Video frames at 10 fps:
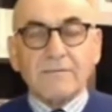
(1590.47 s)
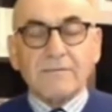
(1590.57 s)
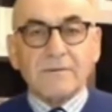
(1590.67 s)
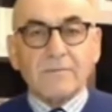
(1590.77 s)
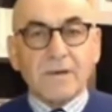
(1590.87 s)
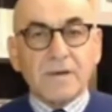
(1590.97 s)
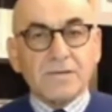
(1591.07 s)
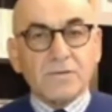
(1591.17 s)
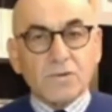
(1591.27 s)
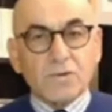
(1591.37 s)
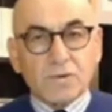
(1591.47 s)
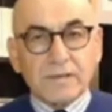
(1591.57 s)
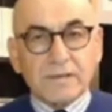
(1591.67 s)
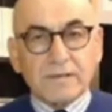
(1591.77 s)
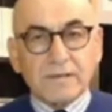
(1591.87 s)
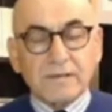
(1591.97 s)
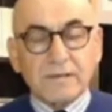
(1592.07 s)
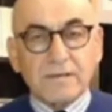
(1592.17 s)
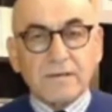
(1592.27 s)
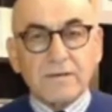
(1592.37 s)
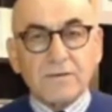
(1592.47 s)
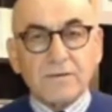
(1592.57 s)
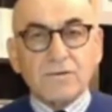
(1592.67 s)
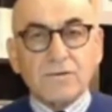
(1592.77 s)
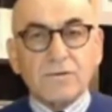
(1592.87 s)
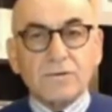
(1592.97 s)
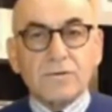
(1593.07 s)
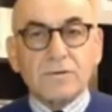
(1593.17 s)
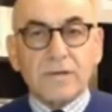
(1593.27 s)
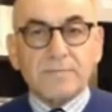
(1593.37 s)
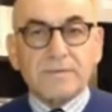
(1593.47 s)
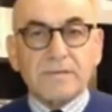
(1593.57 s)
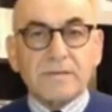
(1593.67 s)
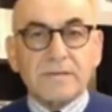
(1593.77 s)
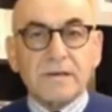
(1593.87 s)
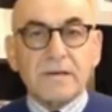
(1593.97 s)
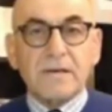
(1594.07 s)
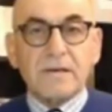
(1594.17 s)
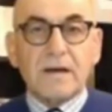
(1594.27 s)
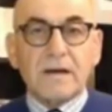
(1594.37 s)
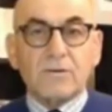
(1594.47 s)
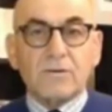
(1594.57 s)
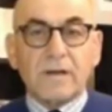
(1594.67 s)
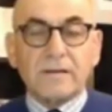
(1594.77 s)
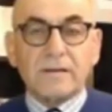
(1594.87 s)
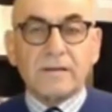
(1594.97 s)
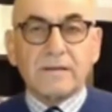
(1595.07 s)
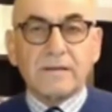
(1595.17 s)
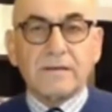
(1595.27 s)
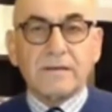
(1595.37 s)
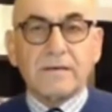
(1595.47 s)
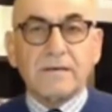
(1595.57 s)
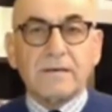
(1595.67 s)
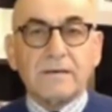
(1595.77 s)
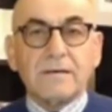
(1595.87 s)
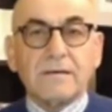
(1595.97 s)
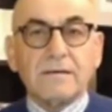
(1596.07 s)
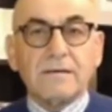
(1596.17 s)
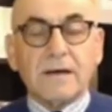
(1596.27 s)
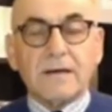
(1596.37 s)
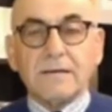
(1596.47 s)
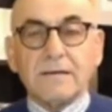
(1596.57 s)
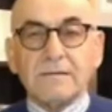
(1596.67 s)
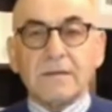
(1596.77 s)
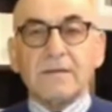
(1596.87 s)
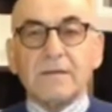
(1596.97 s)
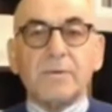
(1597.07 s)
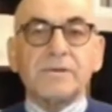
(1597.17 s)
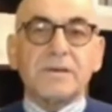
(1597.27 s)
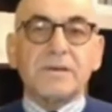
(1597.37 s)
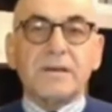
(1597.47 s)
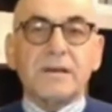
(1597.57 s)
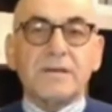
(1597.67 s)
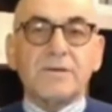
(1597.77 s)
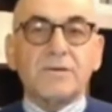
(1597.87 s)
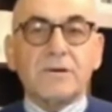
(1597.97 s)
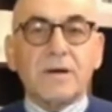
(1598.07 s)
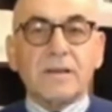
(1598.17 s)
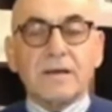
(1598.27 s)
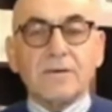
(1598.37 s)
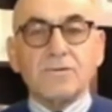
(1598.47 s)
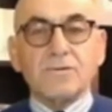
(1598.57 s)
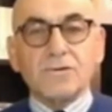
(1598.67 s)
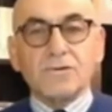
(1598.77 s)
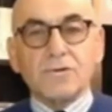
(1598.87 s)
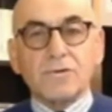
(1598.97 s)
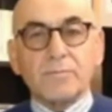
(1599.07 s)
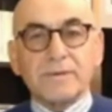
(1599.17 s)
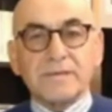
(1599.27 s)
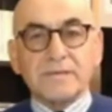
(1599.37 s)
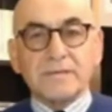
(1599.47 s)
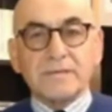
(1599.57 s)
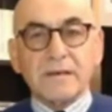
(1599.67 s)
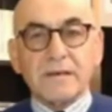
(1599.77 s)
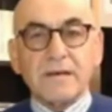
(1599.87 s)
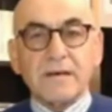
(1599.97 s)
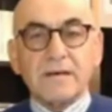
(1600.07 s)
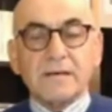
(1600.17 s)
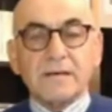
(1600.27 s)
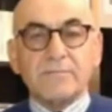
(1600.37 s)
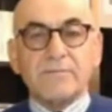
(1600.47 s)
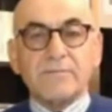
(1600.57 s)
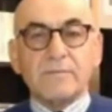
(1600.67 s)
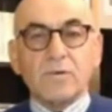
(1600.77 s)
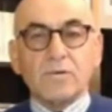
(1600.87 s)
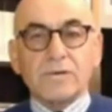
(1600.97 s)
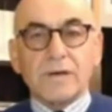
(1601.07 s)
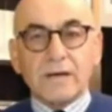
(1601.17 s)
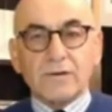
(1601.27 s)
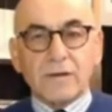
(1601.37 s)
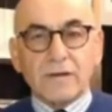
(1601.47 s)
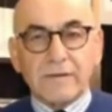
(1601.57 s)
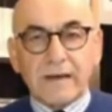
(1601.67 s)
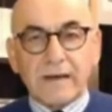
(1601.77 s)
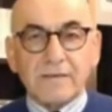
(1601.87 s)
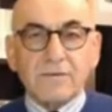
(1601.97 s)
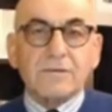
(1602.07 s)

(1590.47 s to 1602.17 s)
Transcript: Ve maçta 3 gol atıldı. 3 golün hepsini de Erdoğan attı. Yani Lala Paşa eğlendiriyor. Hatta 3. golün pasını da rakip futbolcu Erdoğan'a verdi.